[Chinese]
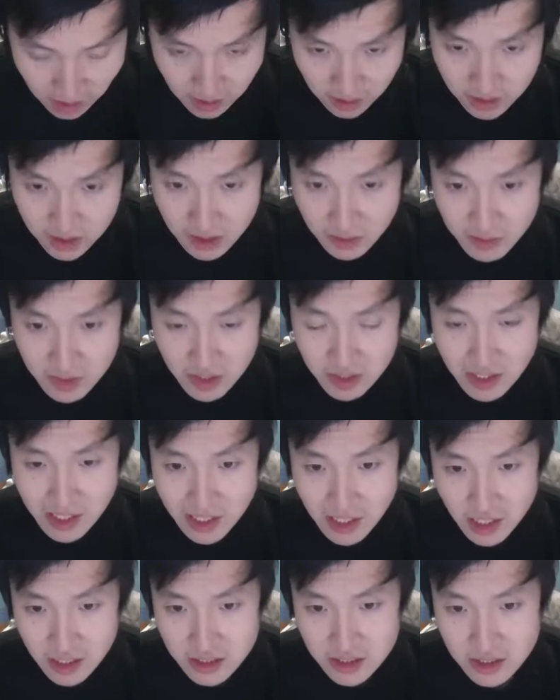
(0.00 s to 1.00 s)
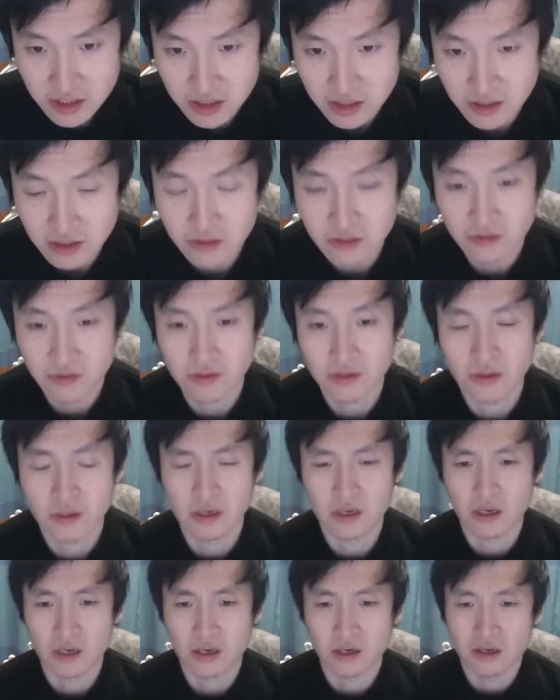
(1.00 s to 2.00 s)
什么叫大他者
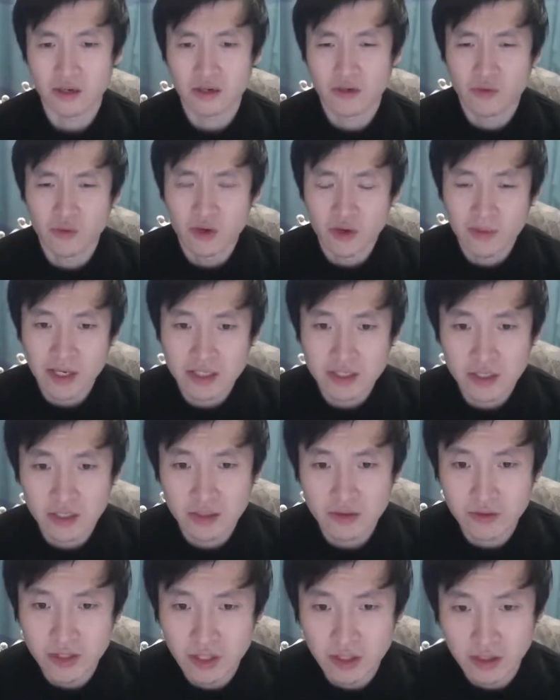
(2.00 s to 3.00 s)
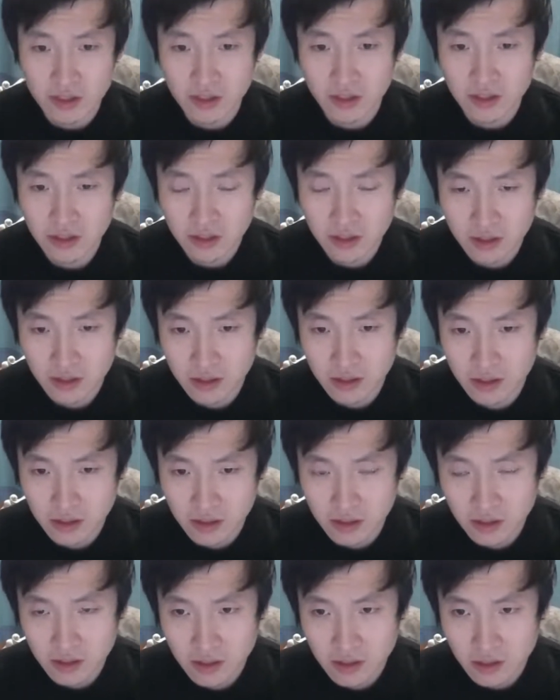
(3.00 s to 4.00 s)
啊？我要把这个问题，
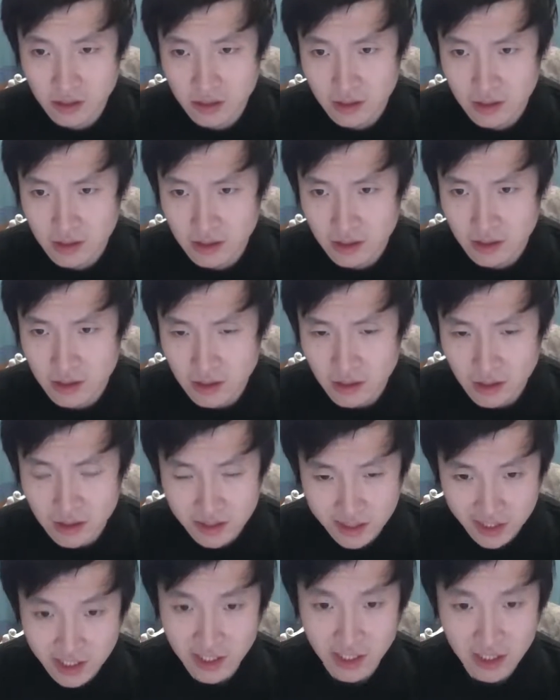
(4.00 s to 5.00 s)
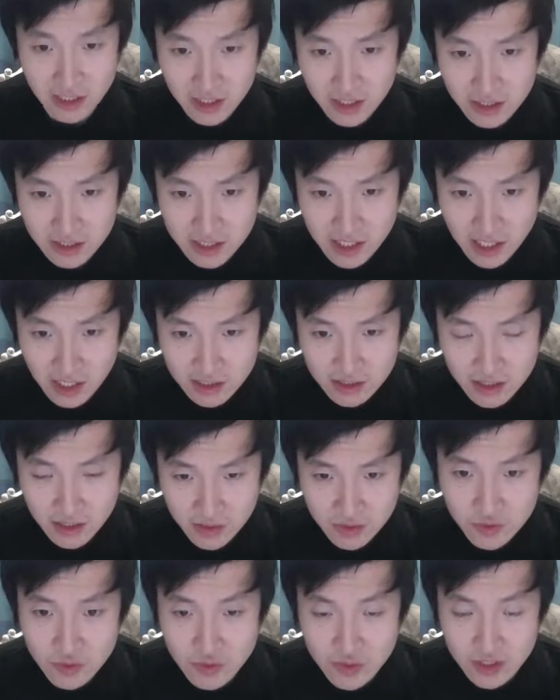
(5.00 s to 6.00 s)
呃，简单的讲清
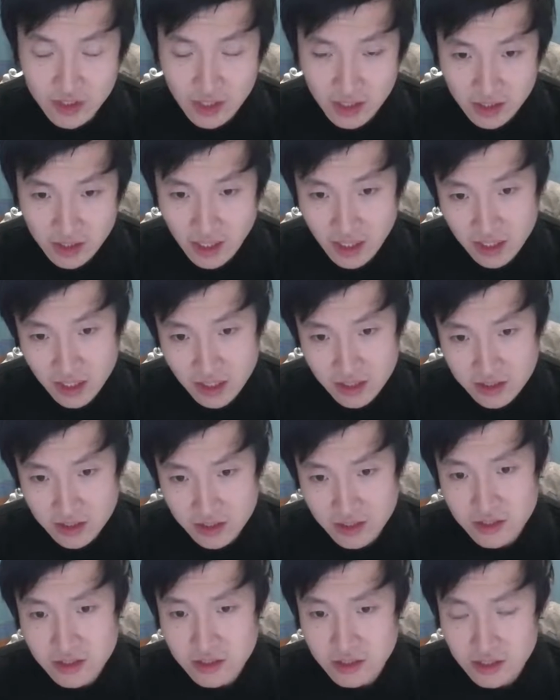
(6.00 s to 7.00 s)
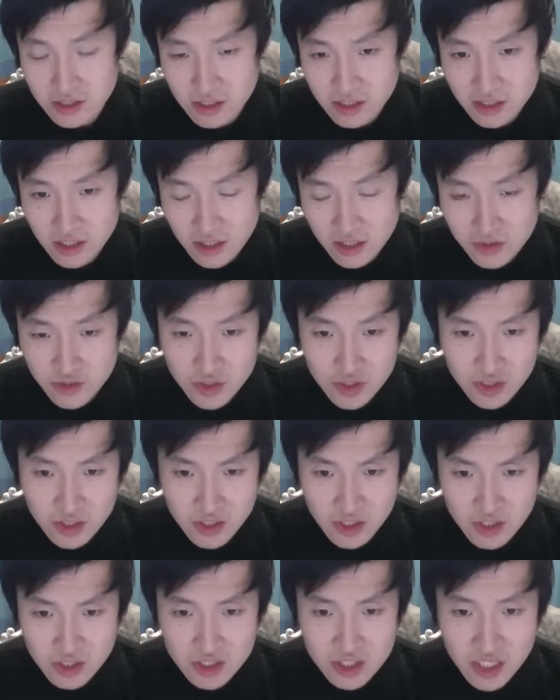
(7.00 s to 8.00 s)
楚一点。大他者实际上是一
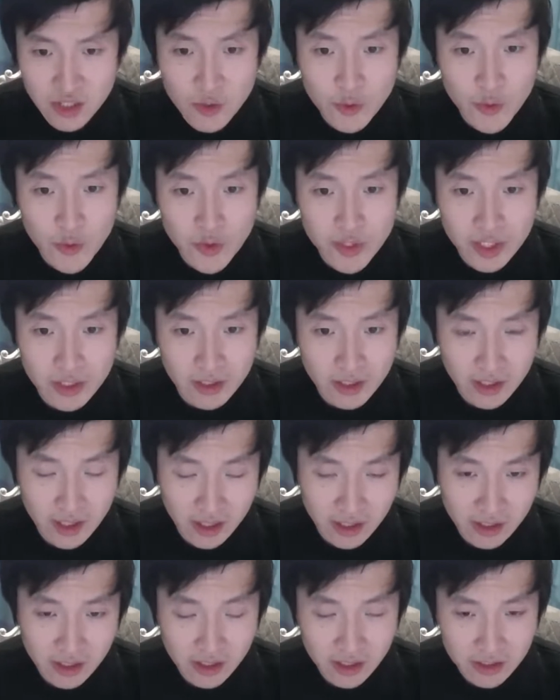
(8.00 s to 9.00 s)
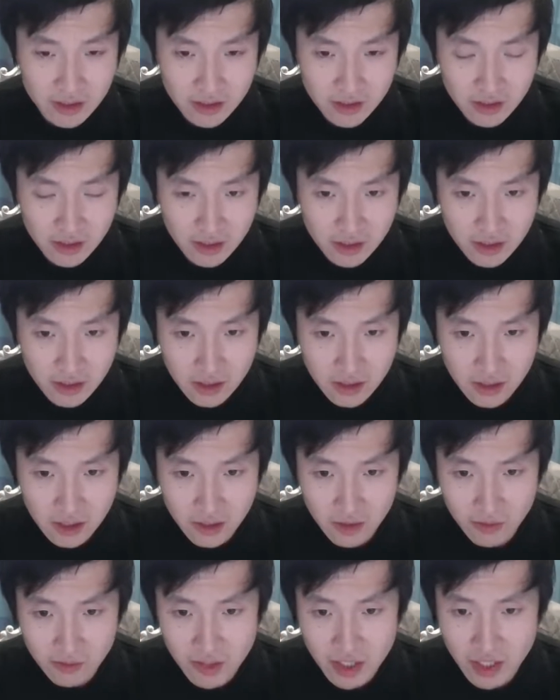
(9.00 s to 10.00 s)
个剩余性的概念啊，
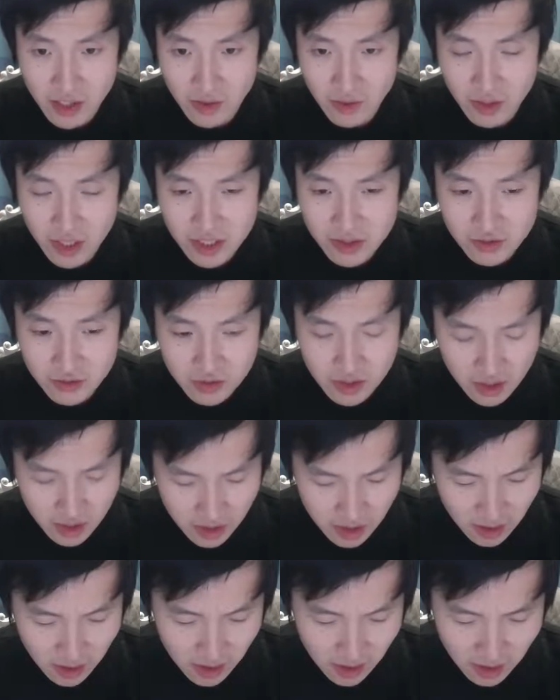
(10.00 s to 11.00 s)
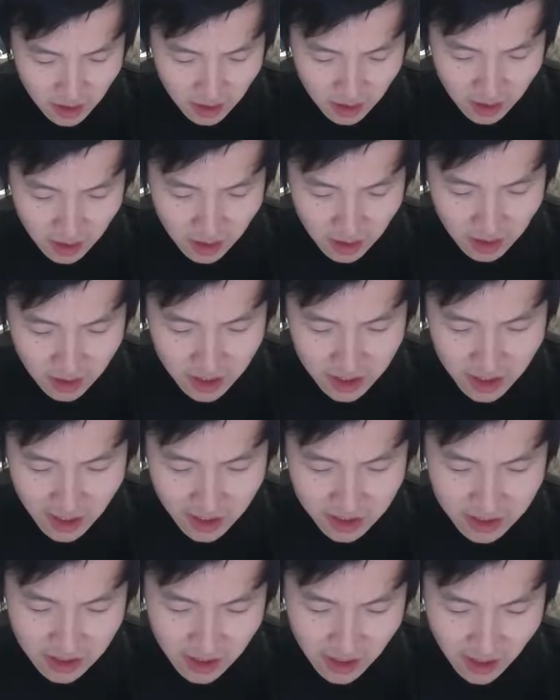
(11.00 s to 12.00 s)
我们可以快速的理解
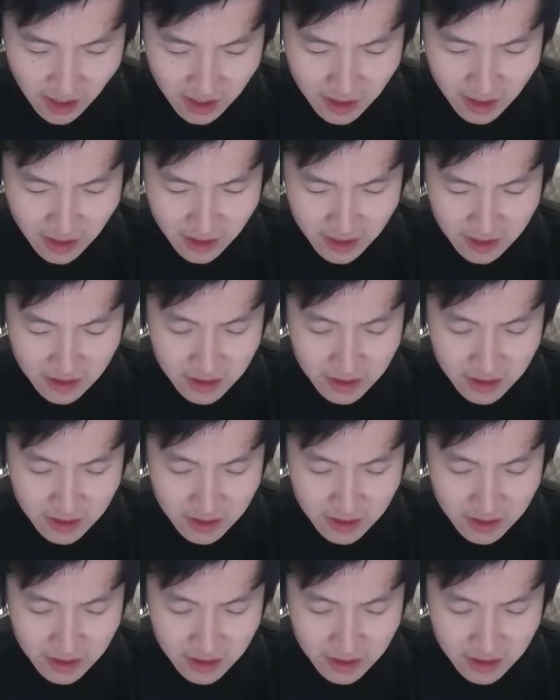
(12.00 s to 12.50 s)
这个概念。